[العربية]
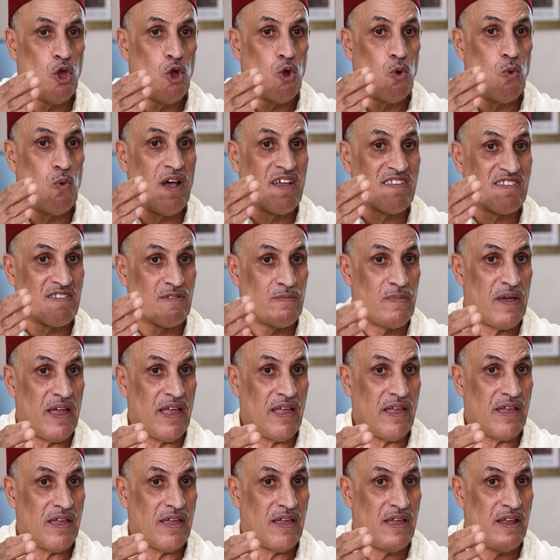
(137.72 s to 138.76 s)

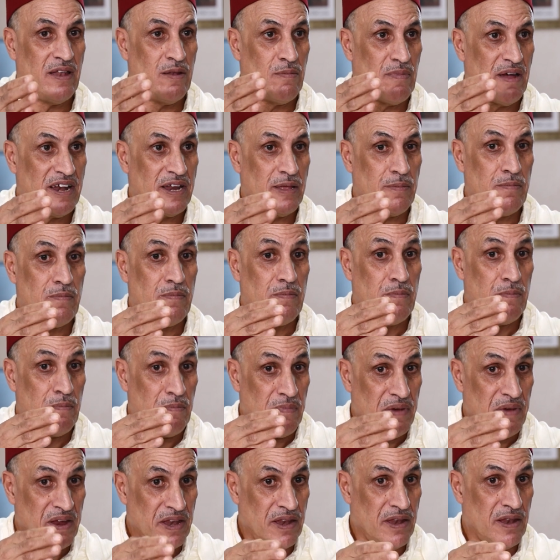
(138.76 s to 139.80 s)
واصبح المغرب
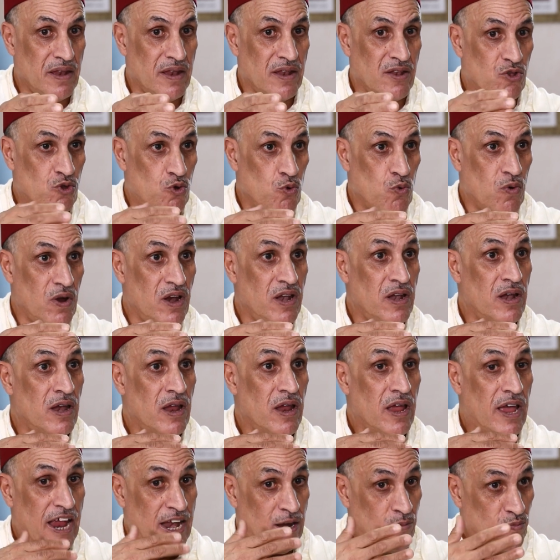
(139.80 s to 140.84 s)
من الدول
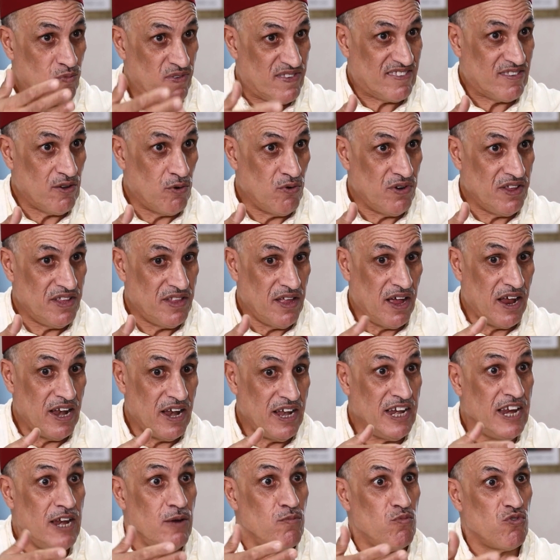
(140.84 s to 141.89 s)
المستورده
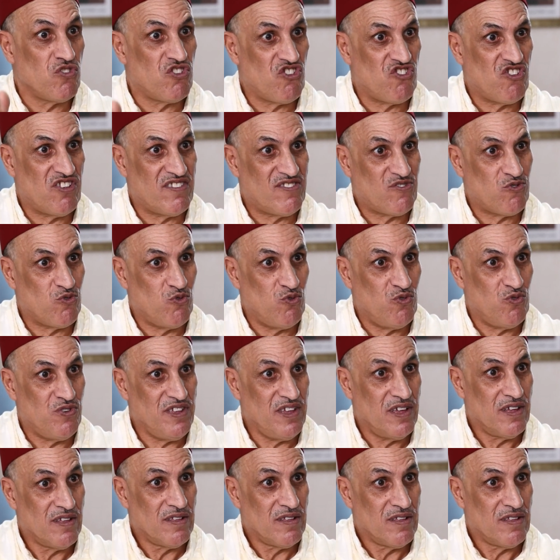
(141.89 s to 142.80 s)
للمنتجات السعوديه.